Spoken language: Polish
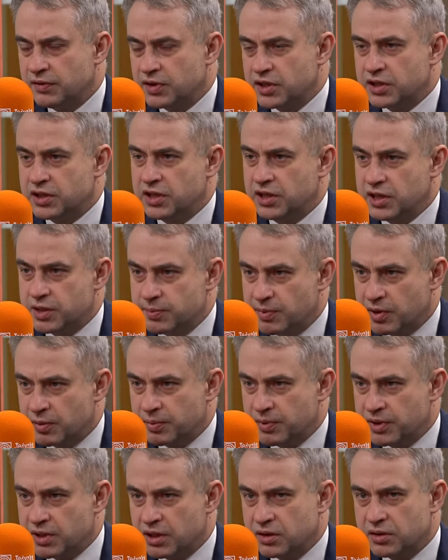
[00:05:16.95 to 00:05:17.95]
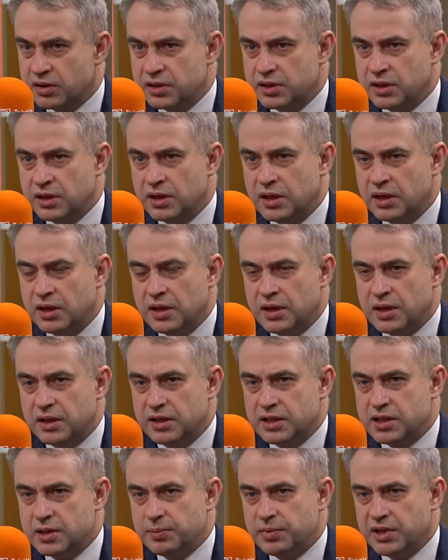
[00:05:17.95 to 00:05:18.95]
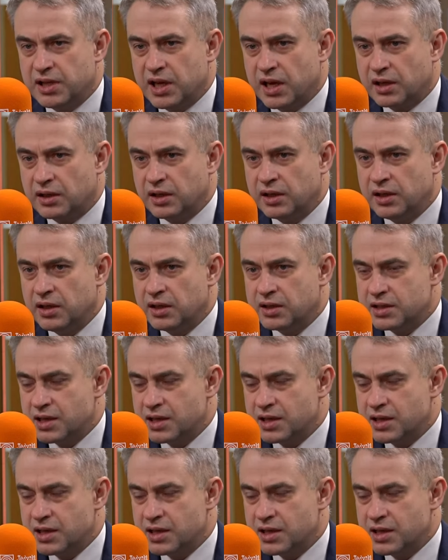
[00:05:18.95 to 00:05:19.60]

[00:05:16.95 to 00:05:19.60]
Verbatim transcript: wcześniej Izbę Odpowiedzialności Dyscyplinarnej.